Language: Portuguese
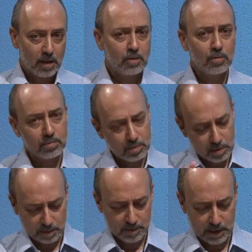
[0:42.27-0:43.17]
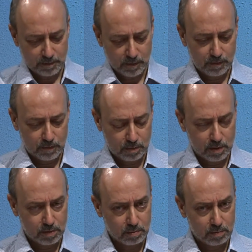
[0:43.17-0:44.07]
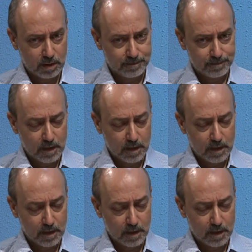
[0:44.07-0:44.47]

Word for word: E um dos temas que a professora estuda